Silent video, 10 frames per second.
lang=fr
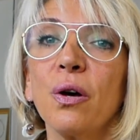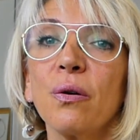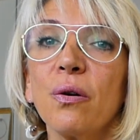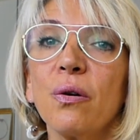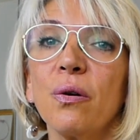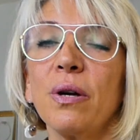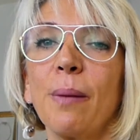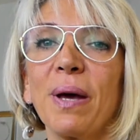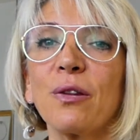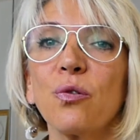euh, la
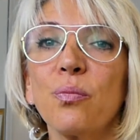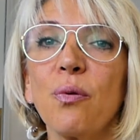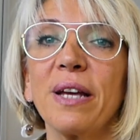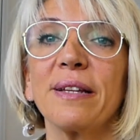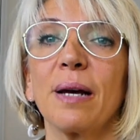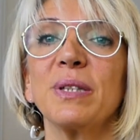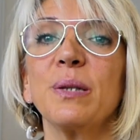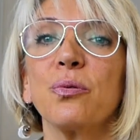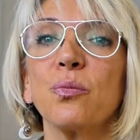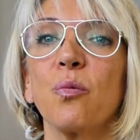perte de poids était un petit
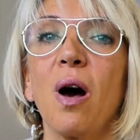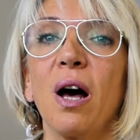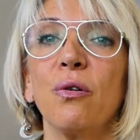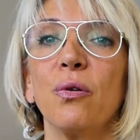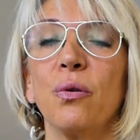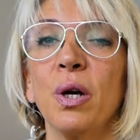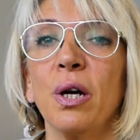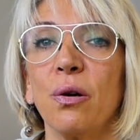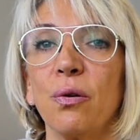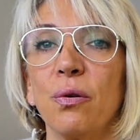peu moins euh,
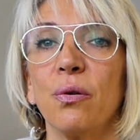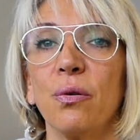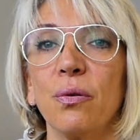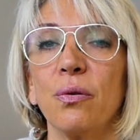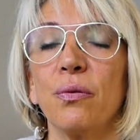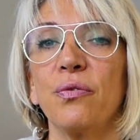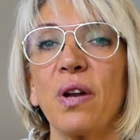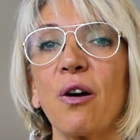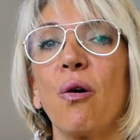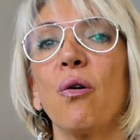euh,
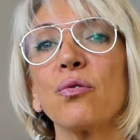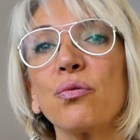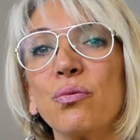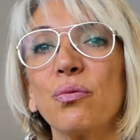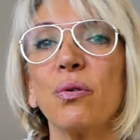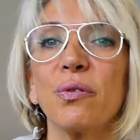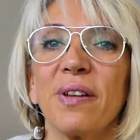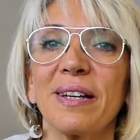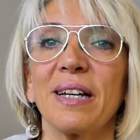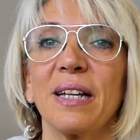flagrante ou
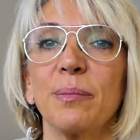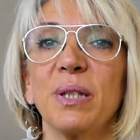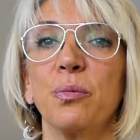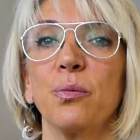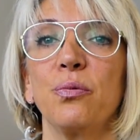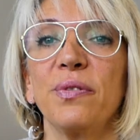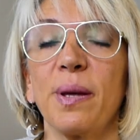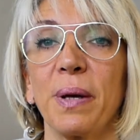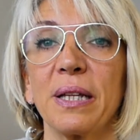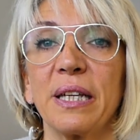ça traînait un petit peu plus, à
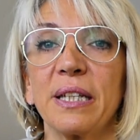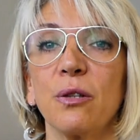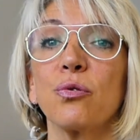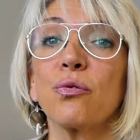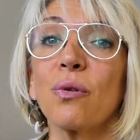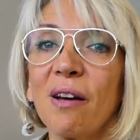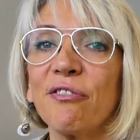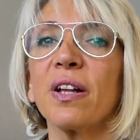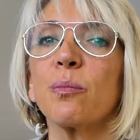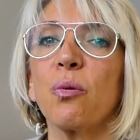perdre des kilos sur la
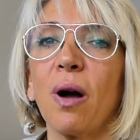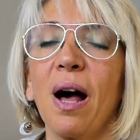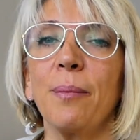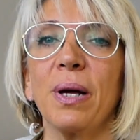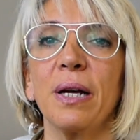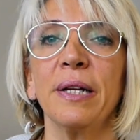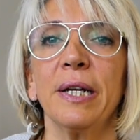fin de programme, hein.